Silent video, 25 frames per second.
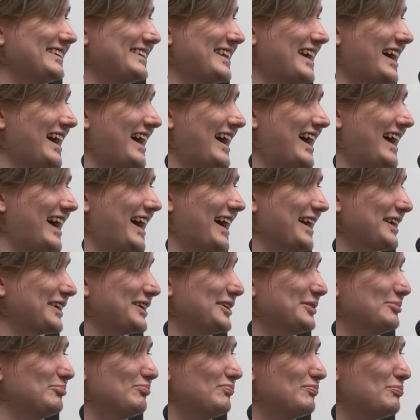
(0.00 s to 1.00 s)
Tak,
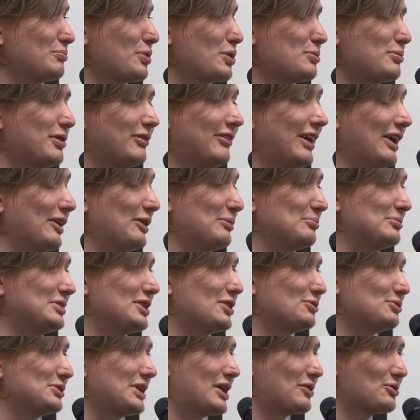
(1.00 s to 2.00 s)
próbowałem,
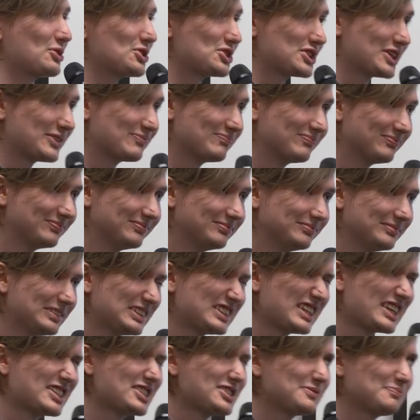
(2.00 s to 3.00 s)
nie udało się.
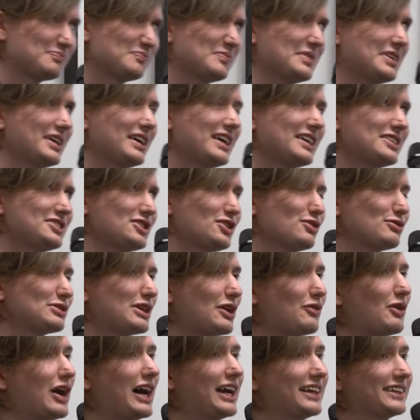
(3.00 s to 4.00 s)
Znaczy, raz się
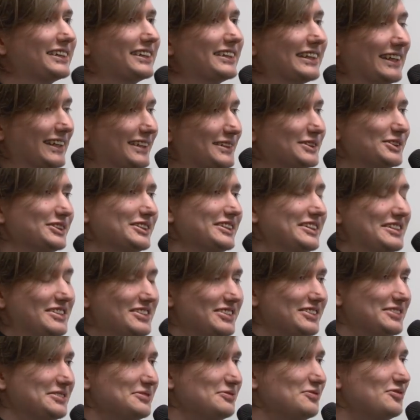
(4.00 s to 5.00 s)
udało, ale
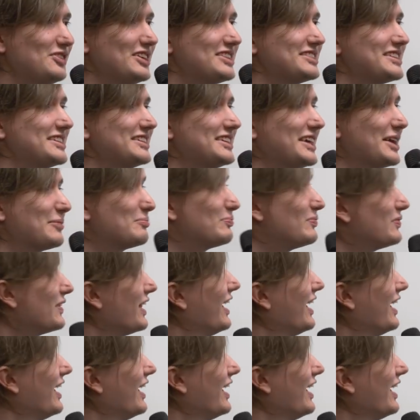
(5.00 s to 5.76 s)
więcej nie.